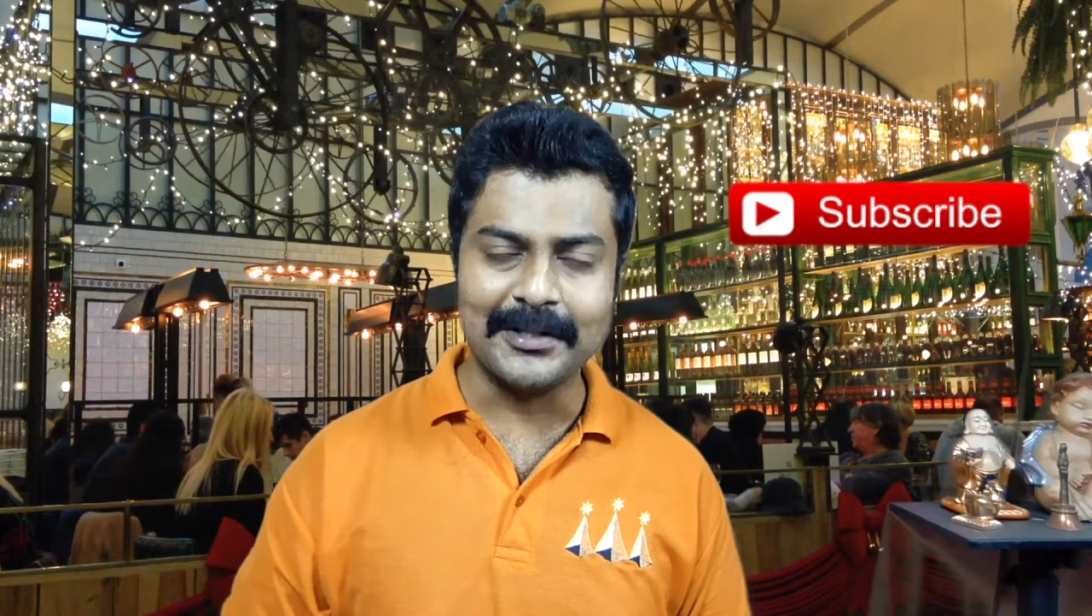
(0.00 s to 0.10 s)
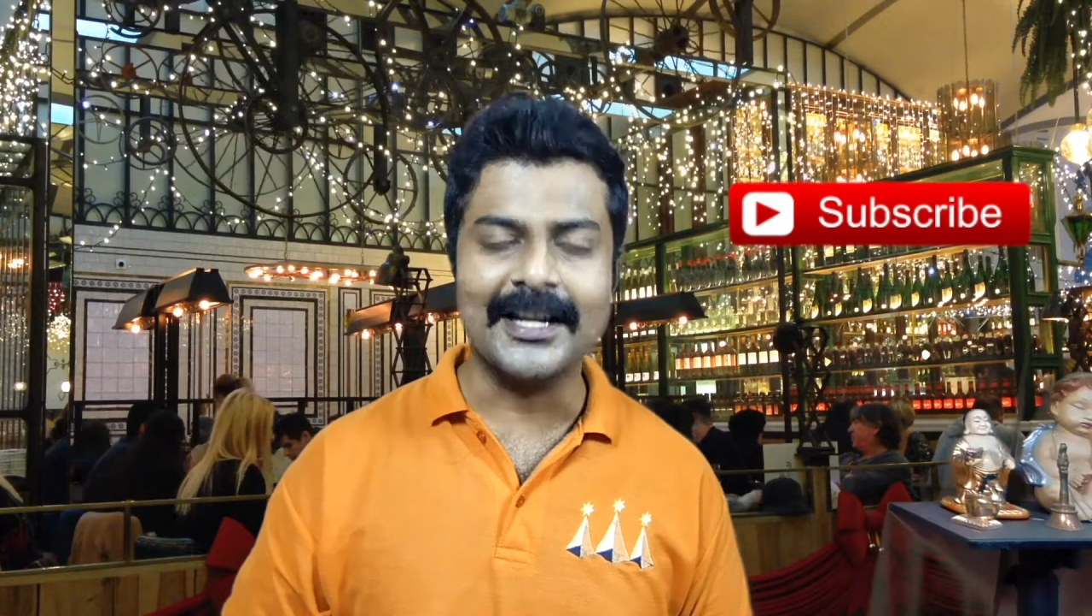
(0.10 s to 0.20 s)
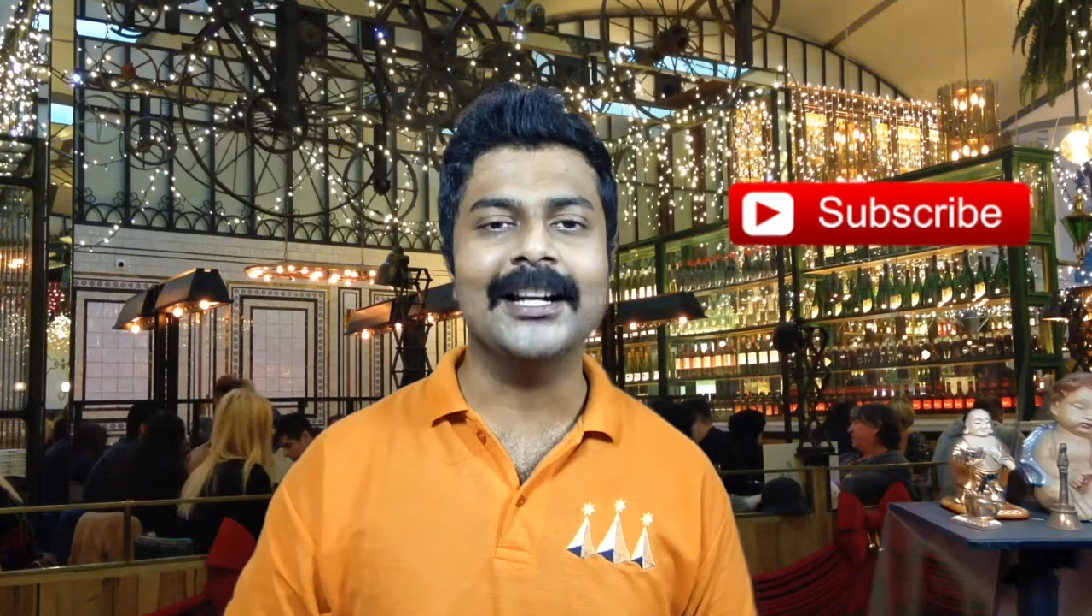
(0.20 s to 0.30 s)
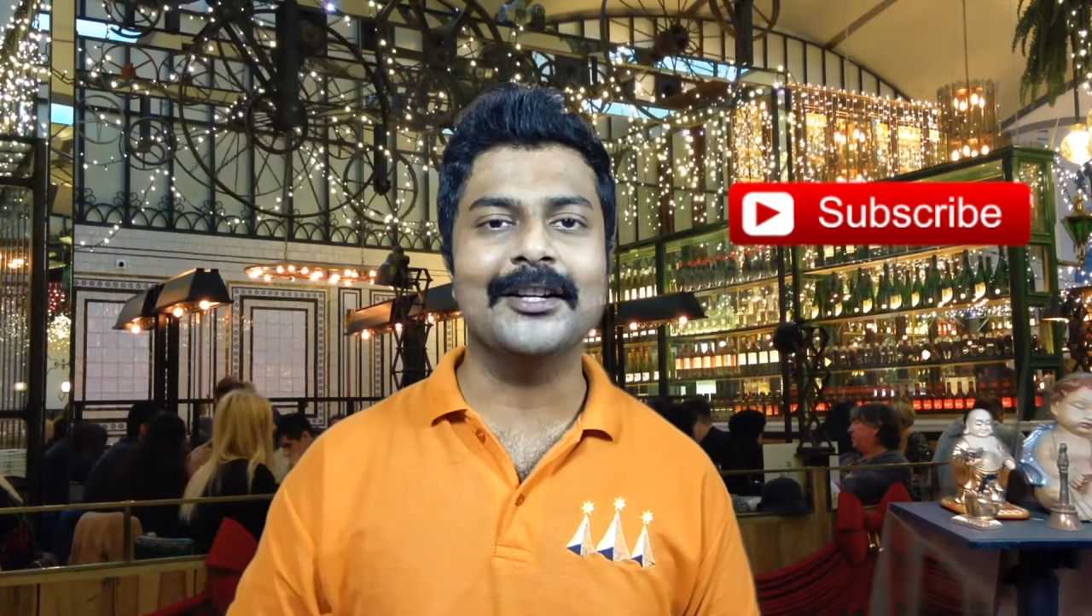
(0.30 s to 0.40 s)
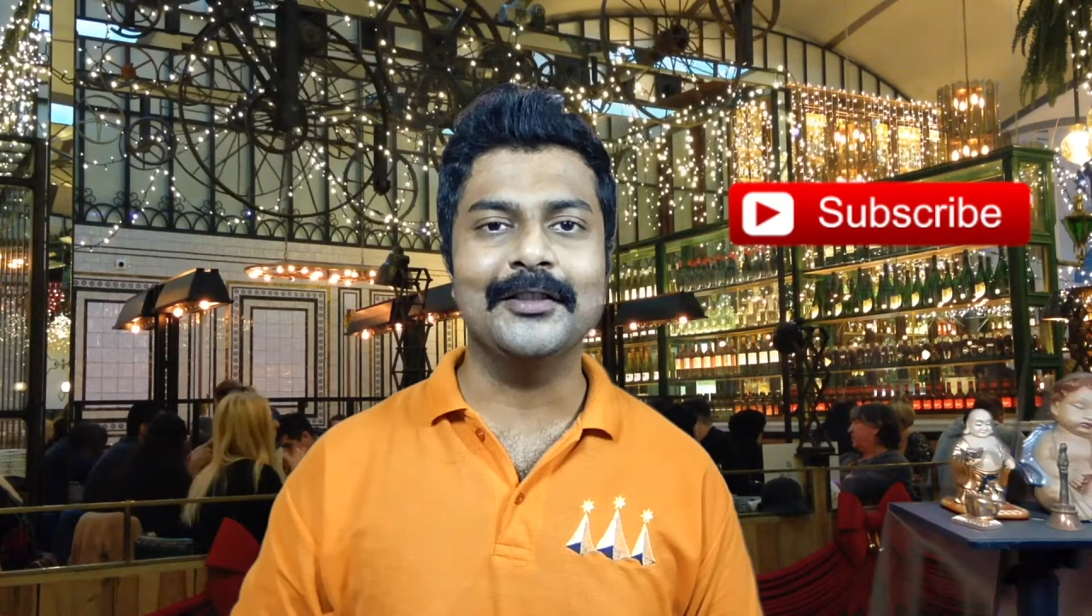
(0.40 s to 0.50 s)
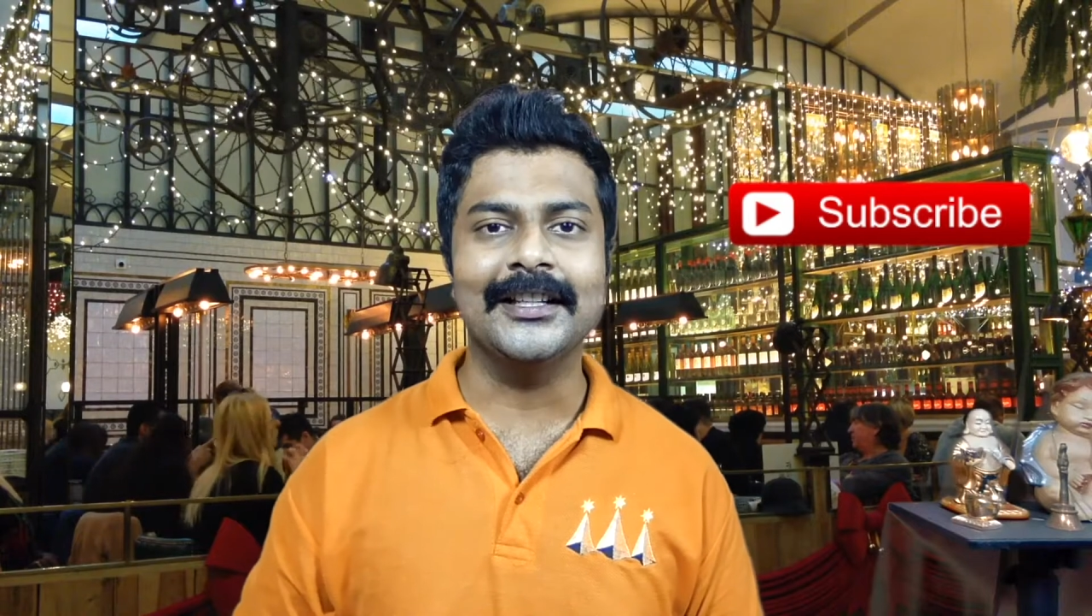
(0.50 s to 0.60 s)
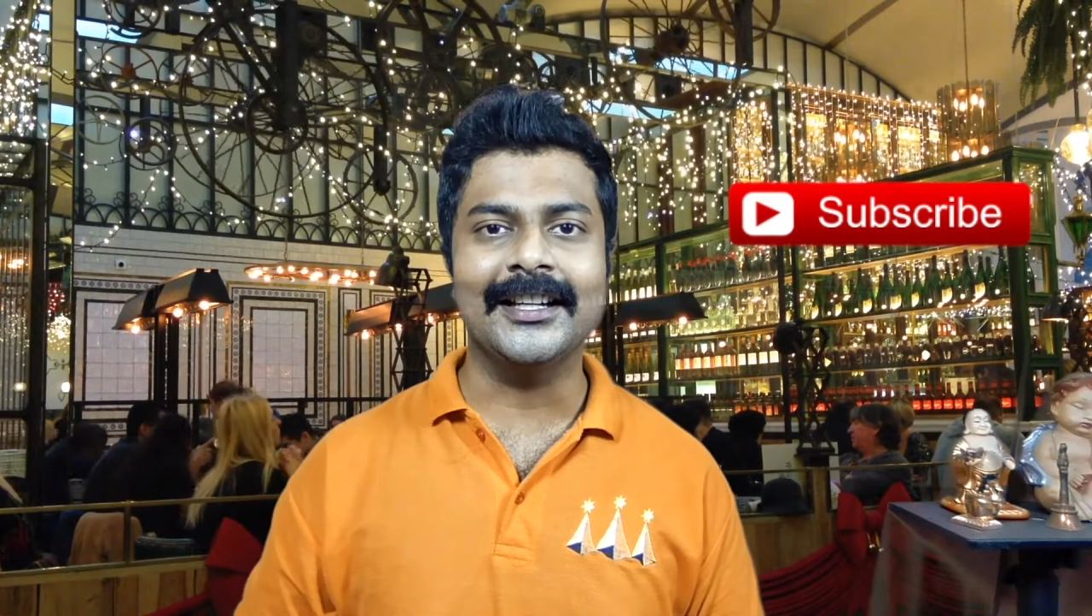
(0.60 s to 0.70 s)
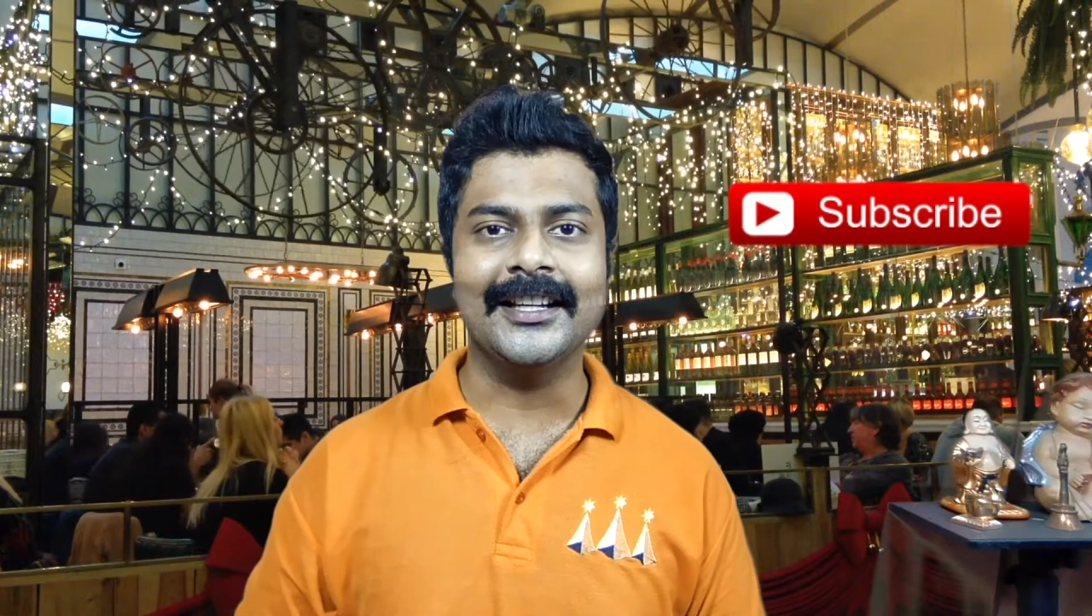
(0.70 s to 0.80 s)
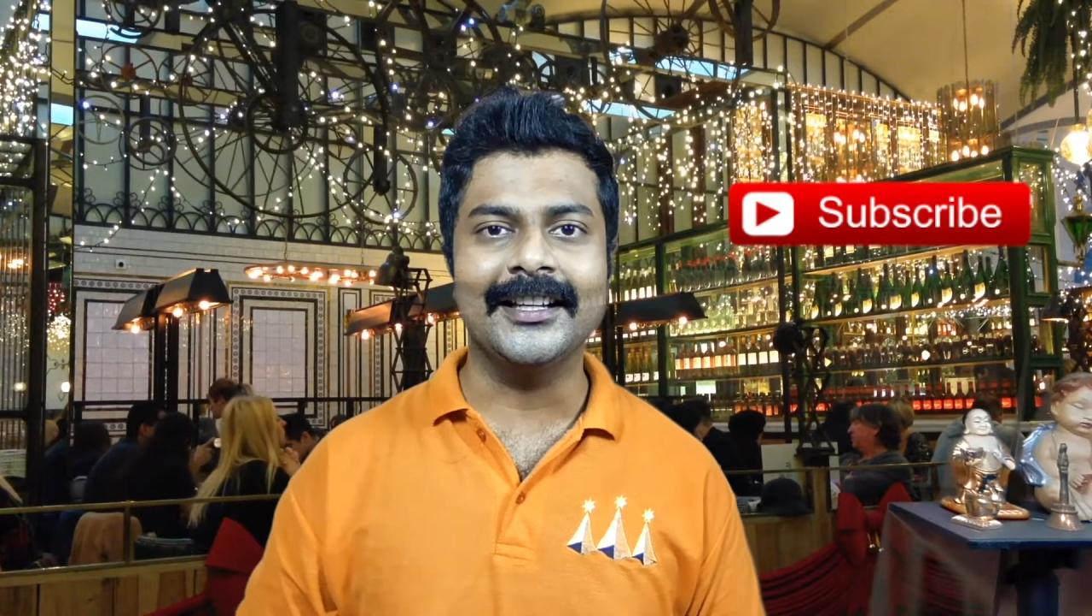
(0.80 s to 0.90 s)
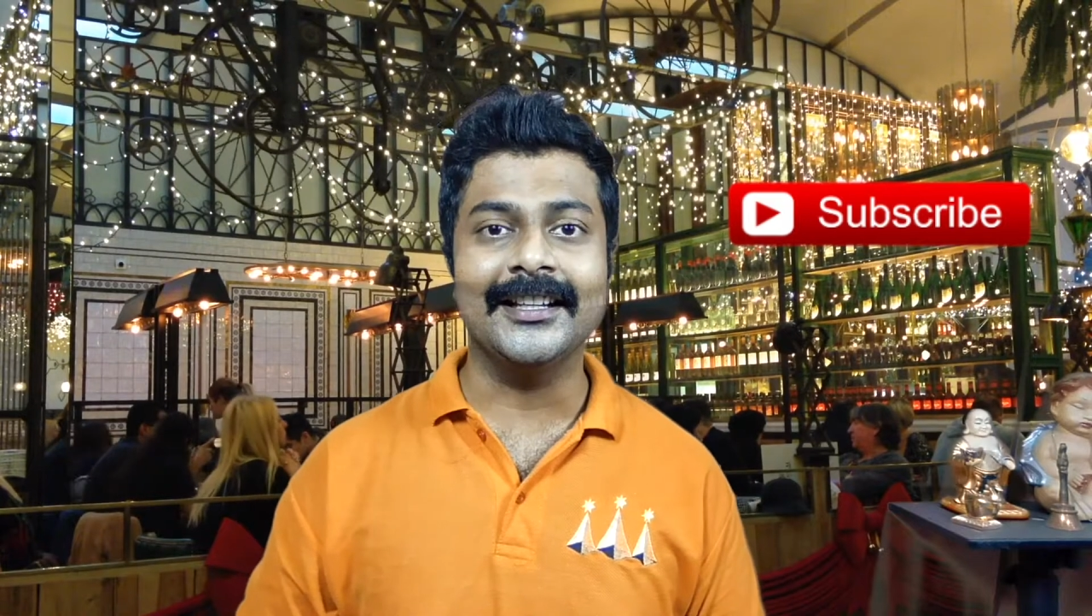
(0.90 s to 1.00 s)
சேனலுக்கு
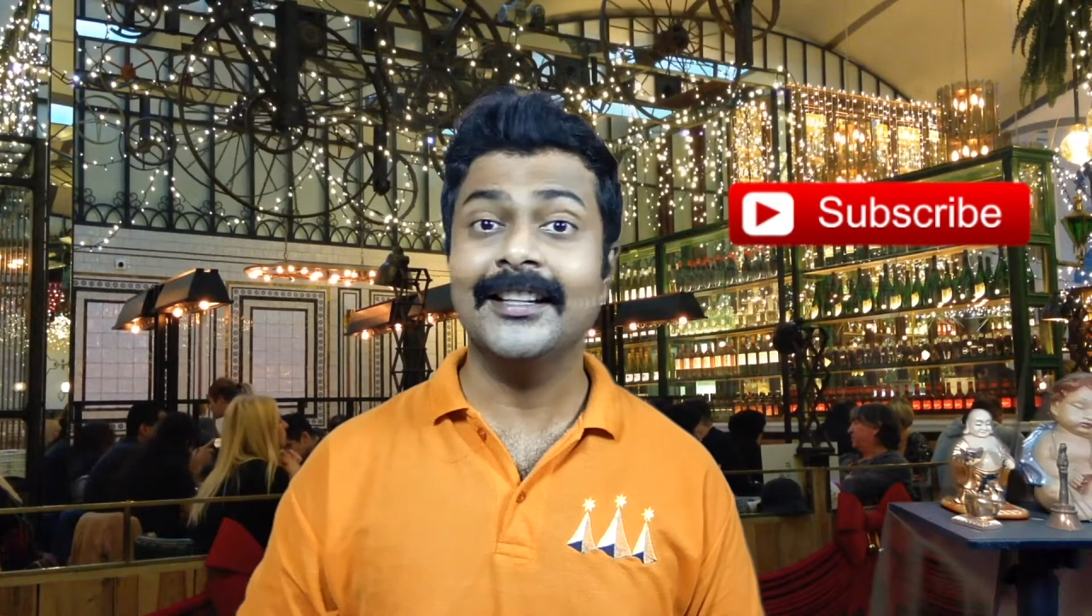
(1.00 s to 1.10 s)
வந்திருக்கீங்க